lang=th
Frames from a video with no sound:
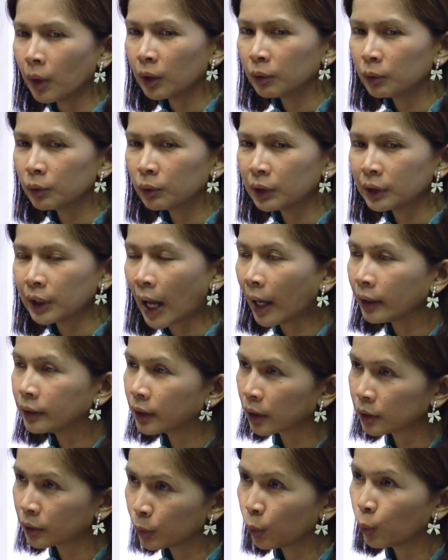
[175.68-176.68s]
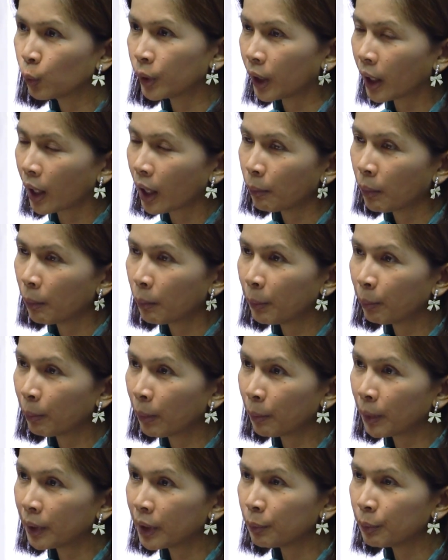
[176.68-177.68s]
มันสร้างจากศูนย์นะคะ
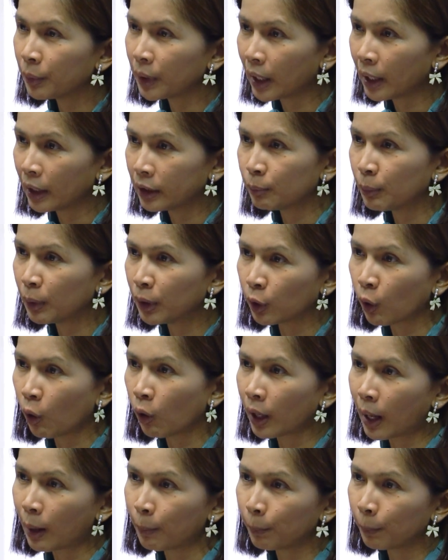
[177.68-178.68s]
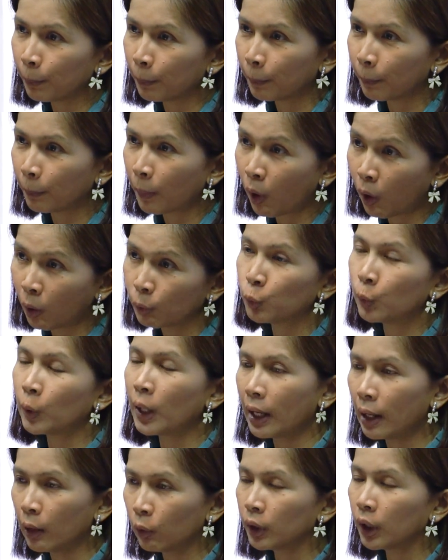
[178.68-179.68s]
มันไม่ได้มีอะไรที่มันรองรับพร้อมอยู่
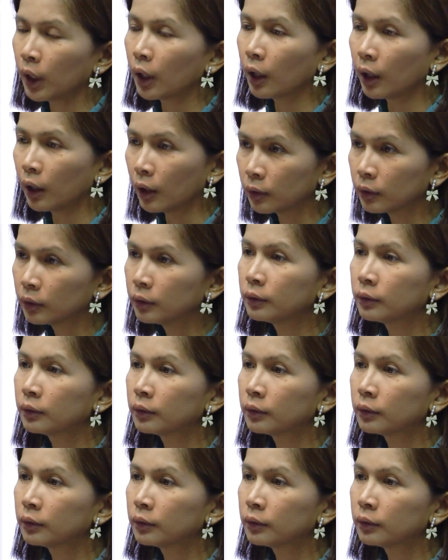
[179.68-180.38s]
แล้วนะคะ